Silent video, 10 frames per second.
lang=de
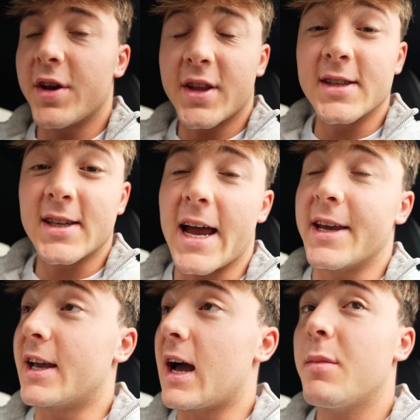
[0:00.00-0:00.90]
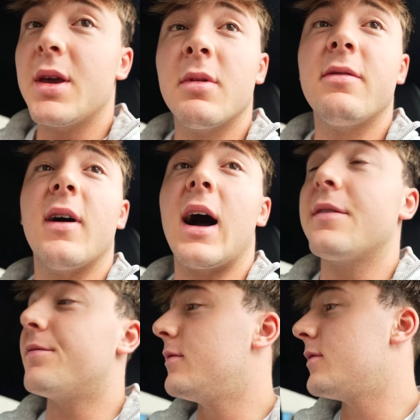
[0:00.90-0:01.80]
ich da jetzt reingehe, kann mir jemand
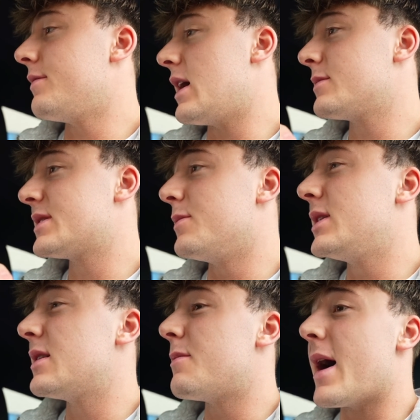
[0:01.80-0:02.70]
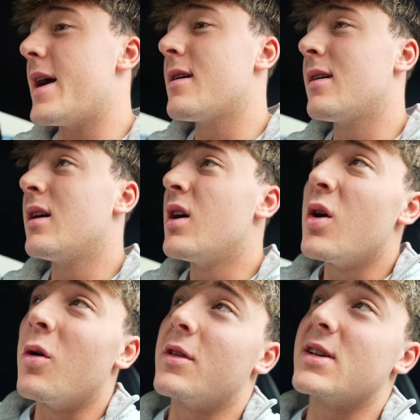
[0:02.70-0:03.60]
verraten, wir haben es Mitte Mai
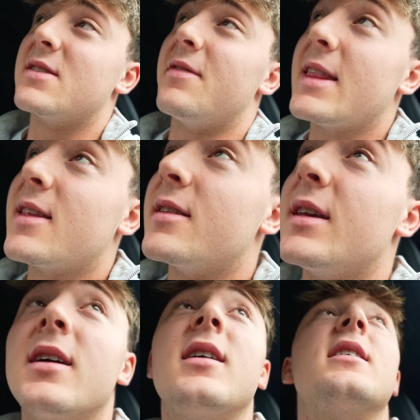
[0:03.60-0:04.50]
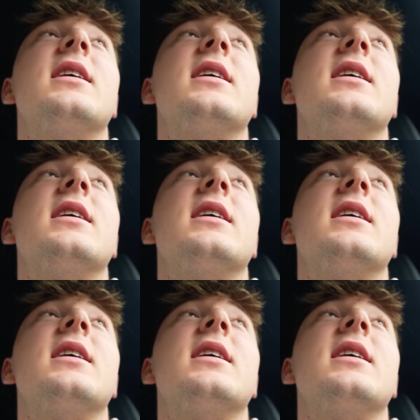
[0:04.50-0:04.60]
und das Wetter, Digga,